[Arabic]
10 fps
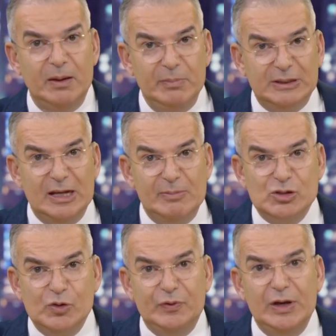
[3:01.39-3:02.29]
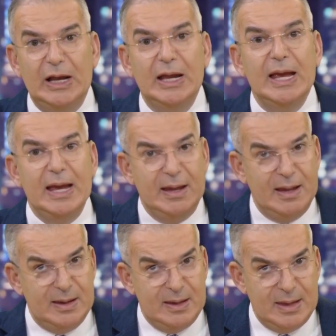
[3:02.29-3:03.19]
مثل ما شفنا
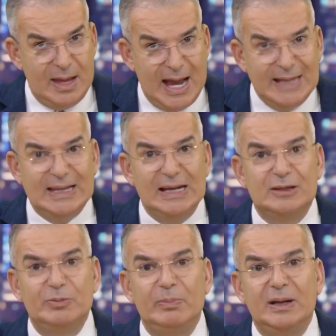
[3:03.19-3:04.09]
قتلت